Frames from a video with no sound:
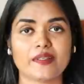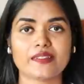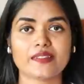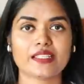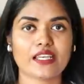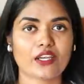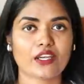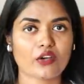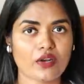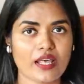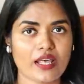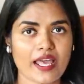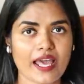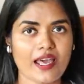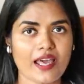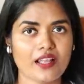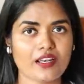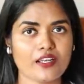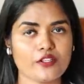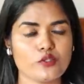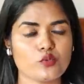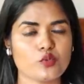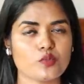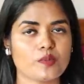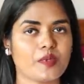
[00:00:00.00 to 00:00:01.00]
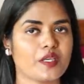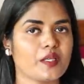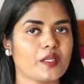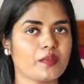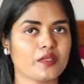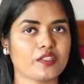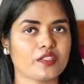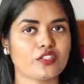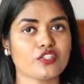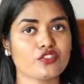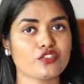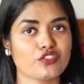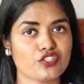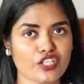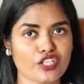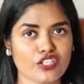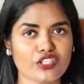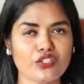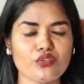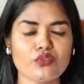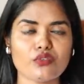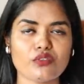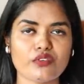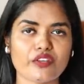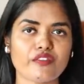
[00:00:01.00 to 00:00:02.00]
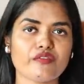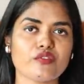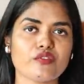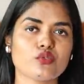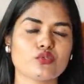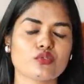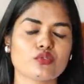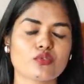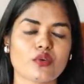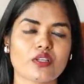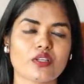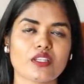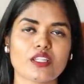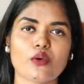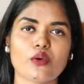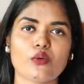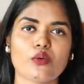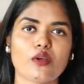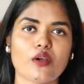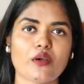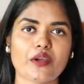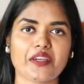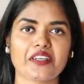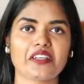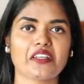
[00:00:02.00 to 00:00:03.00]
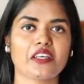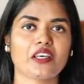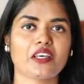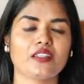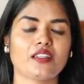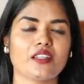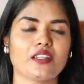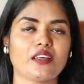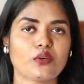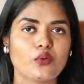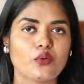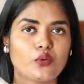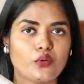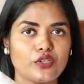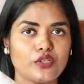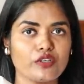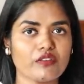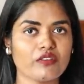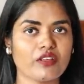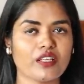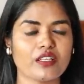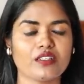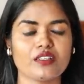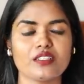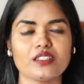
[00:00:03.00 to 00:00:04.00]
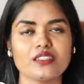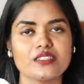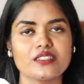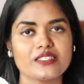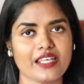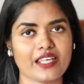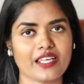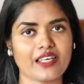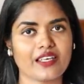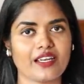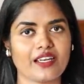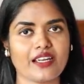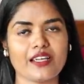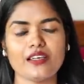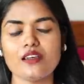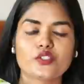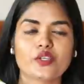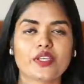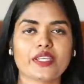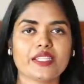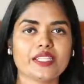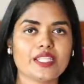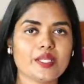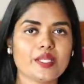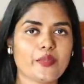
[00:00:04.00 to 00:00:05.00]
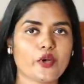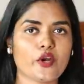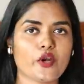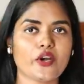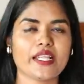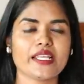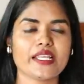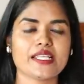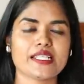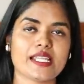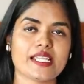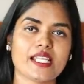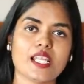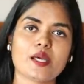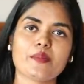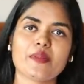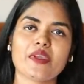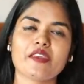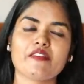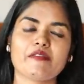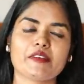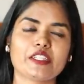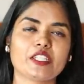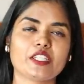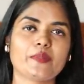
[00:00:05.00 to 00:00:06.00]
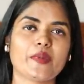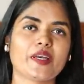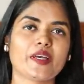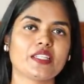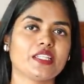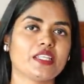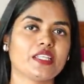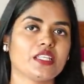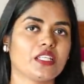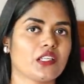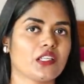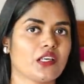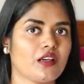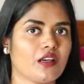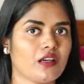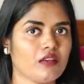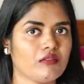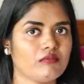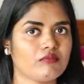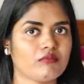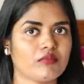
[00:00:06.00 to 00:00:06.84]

பார்த்துட்டு என்னோட ஹேரில் யூஸ் பண்ணி பார்த்துட்டு ஜென்யூன் ரிவ்யூஸோட தான் உங்ககிட்ட அதை கொண்டு வந்து சேர்க்குறேன் ஸோ இந்த ப்ராடக்ட் எல்லாமே வந்து பார்த்தீங்கன்னா